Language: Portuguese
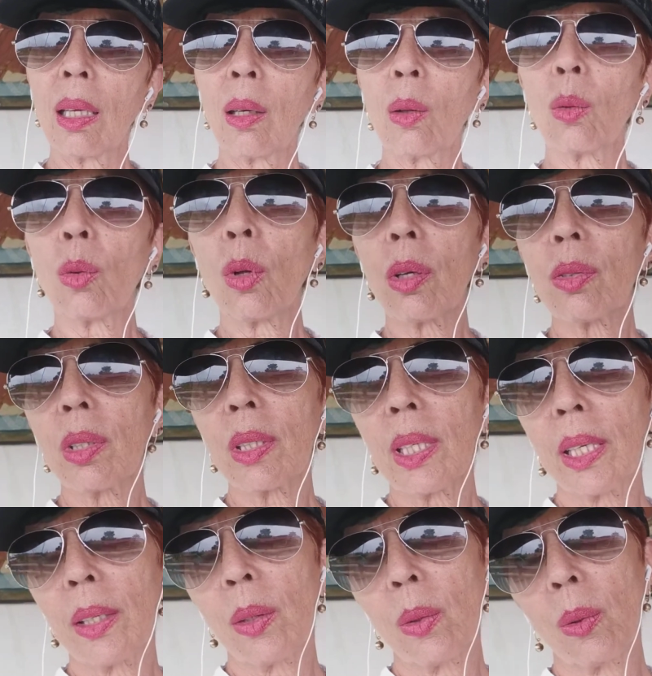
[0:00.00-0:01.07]
o nosso
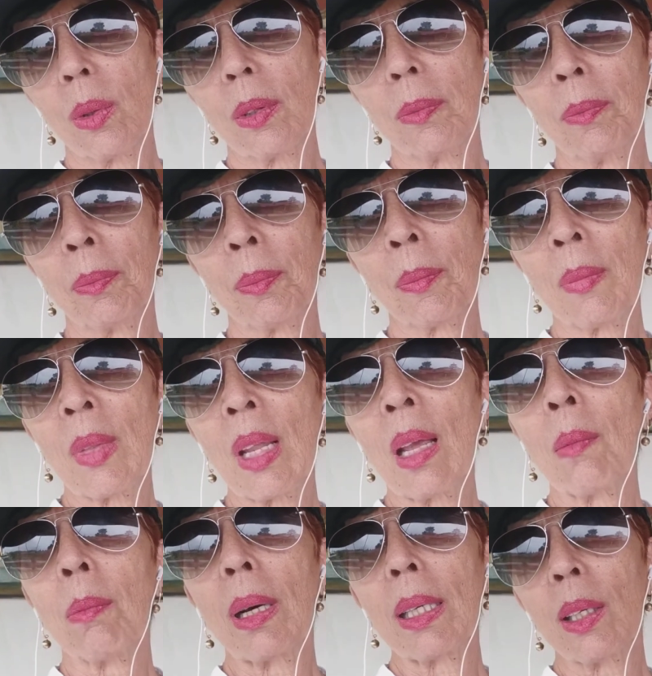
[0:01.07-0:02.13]
interior
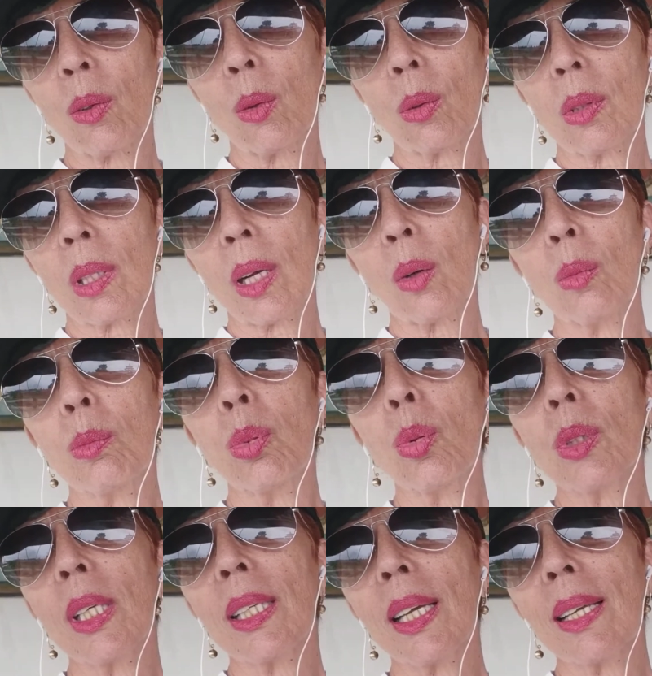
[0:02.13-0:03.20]
para encontrar o
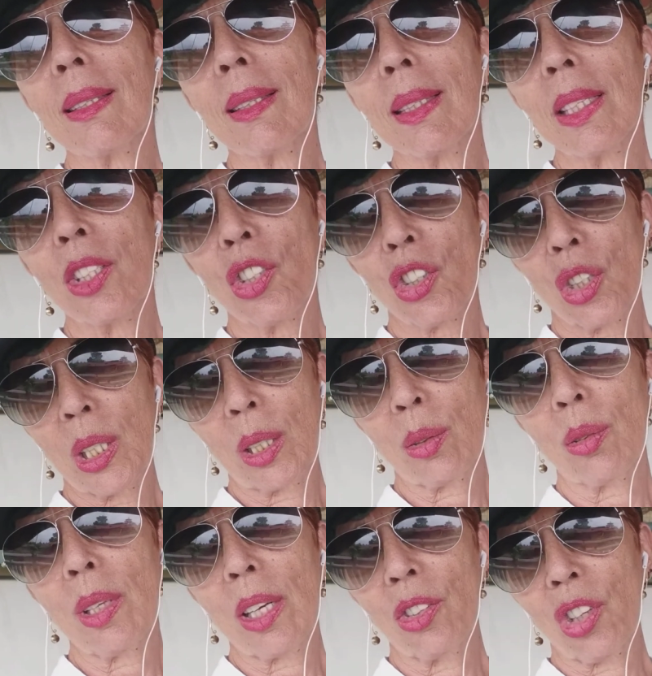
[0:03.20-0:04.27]
Buda que existe
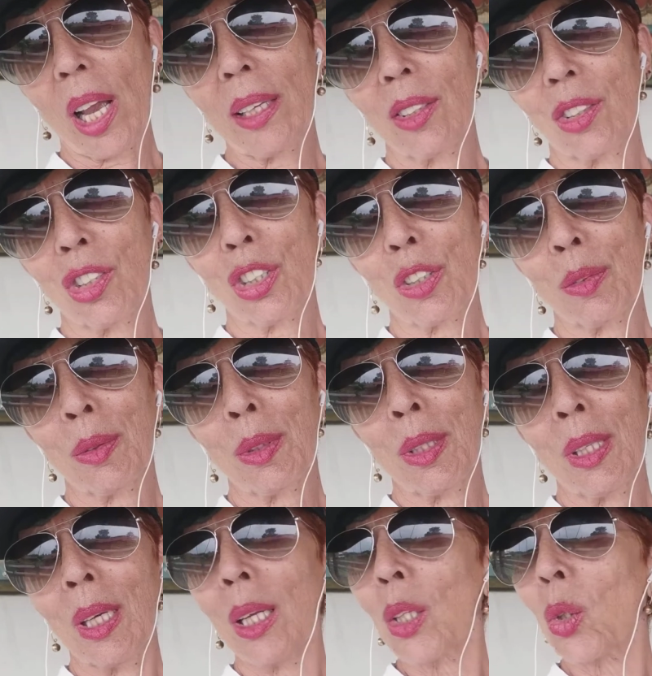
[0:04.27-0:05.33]
dentro da gente.
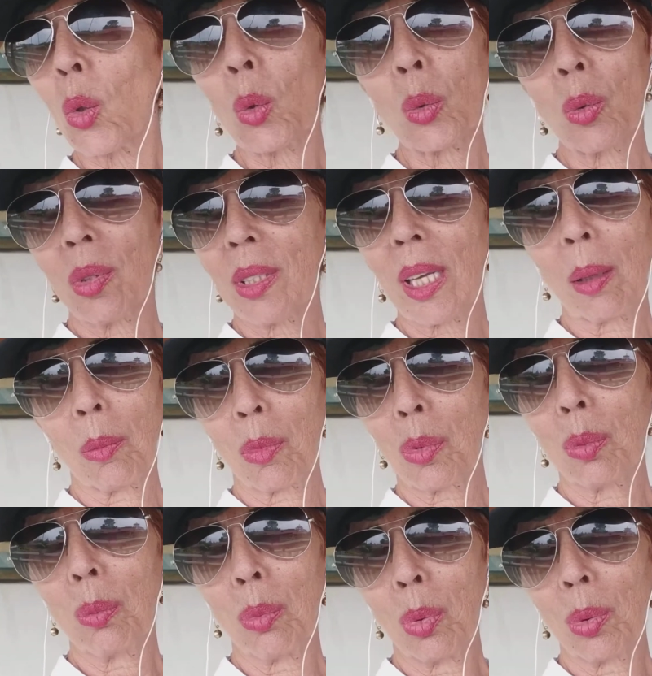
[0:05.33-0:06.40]
Todos temos
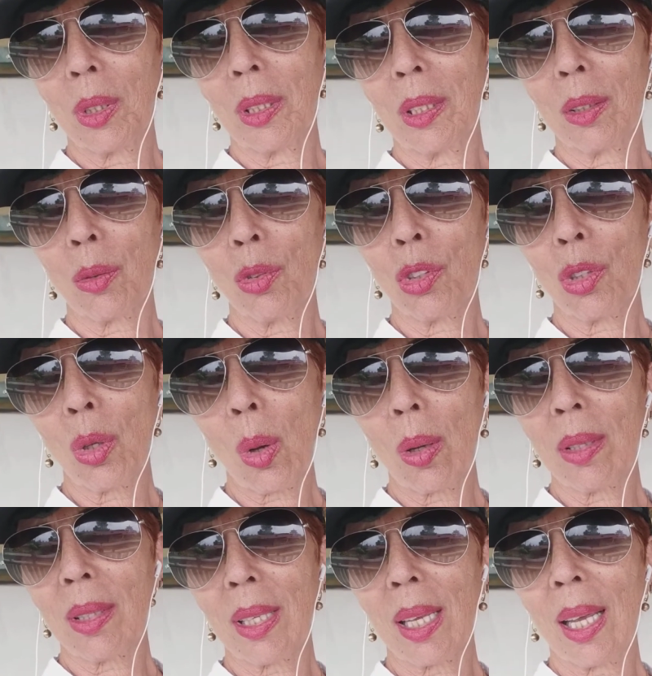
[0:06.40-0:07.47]
um Buda dentro de
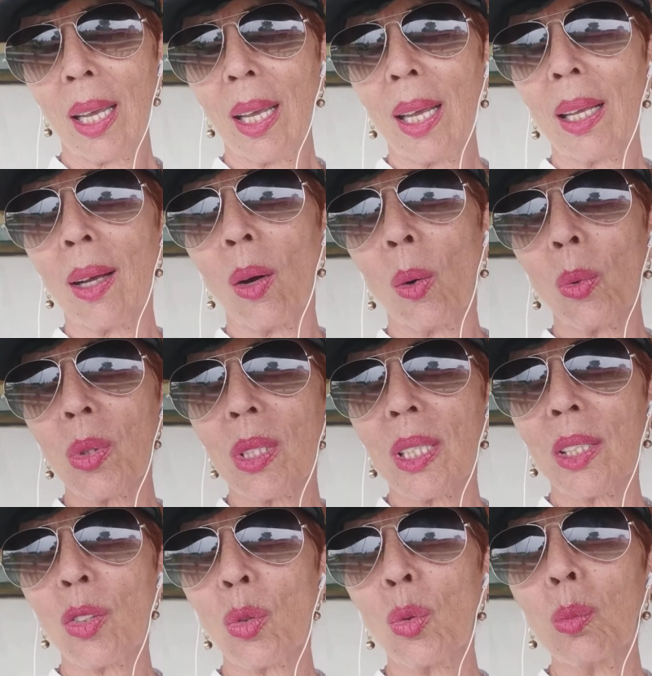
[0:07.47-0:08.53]
nós. Ou
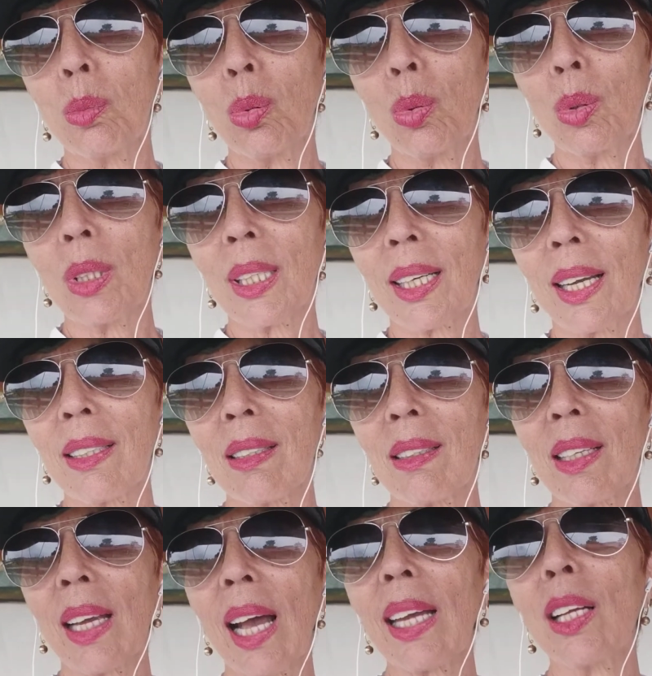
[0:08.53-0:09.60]
seja, o Buda quer
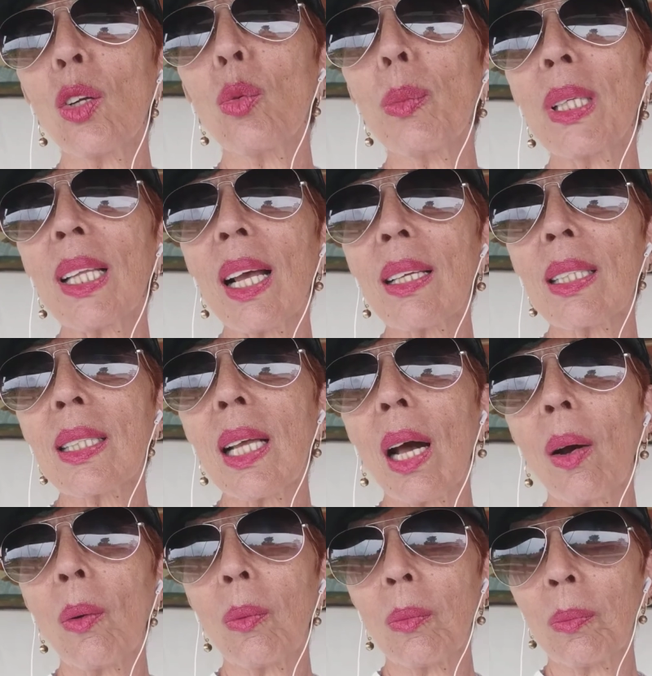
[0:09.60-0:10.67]
dizer a
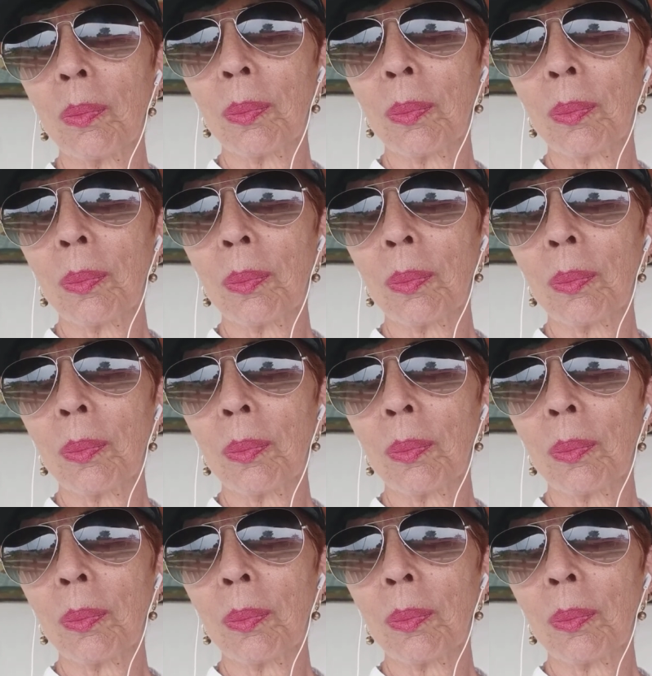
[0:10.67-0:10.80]
iluminação.